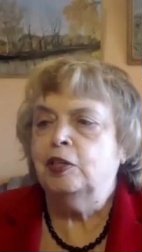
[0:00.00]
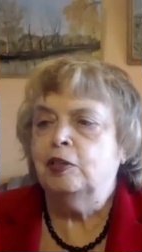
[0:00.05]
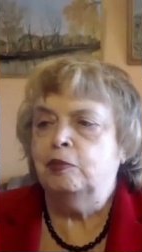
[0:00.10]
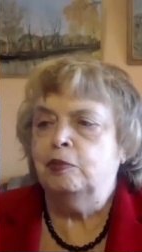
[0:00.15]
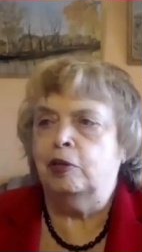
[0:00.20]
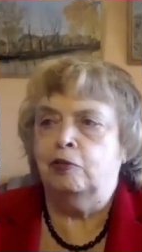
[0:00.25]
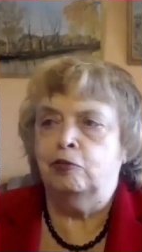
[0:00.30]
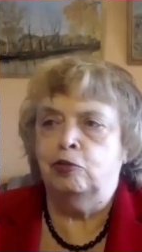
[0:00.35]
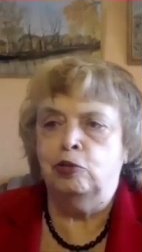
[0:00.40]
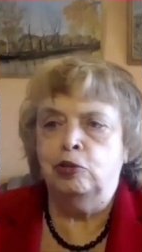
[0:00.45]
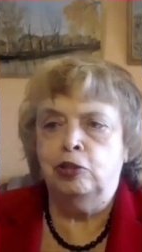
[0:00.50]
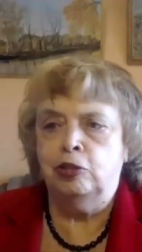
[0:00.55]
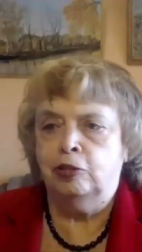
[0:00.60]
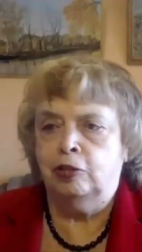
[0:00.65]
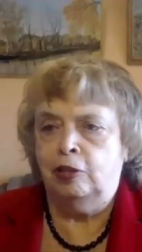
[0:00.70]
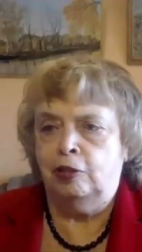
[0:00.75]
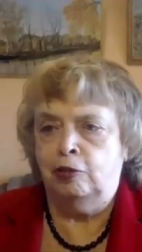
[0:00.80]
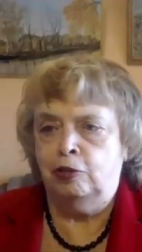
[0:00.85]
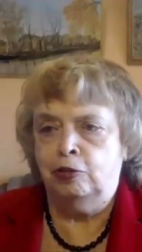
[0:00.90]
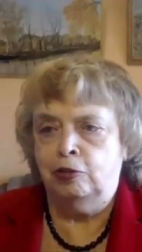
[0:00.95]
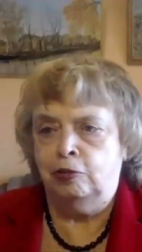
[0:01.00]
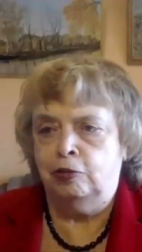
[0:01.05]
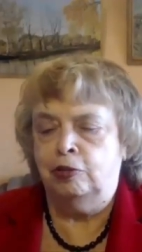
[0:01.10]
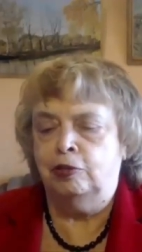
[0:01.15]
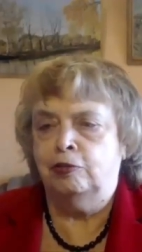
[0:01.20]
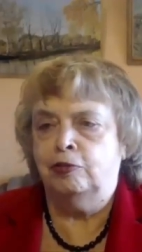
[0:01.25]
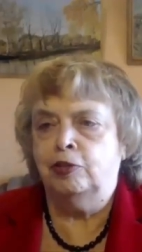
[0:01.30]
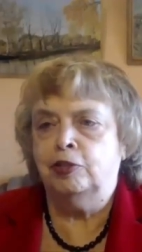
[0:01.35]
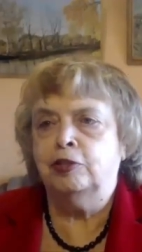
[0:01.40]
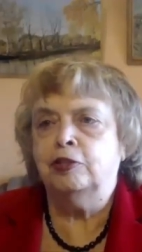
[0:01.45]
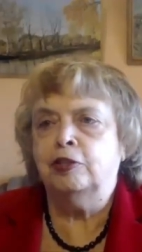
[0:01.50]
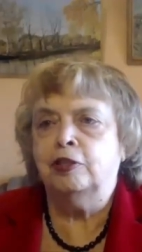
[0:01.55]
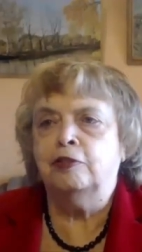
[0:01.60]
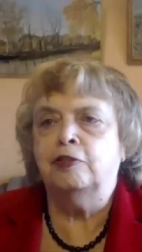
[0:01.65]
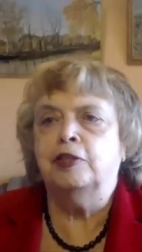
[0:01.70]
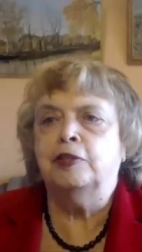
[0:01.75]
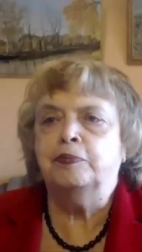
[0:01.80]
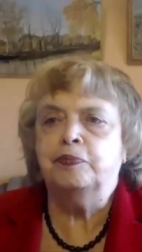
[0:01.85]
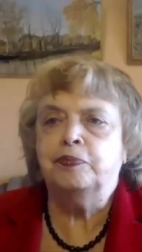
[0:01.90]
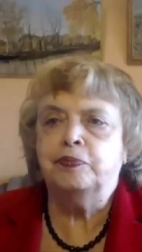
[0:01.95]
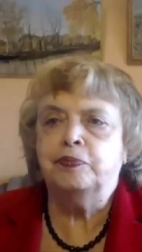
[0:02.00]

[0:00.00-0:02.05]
Правда, очень хороший отзыв оставили.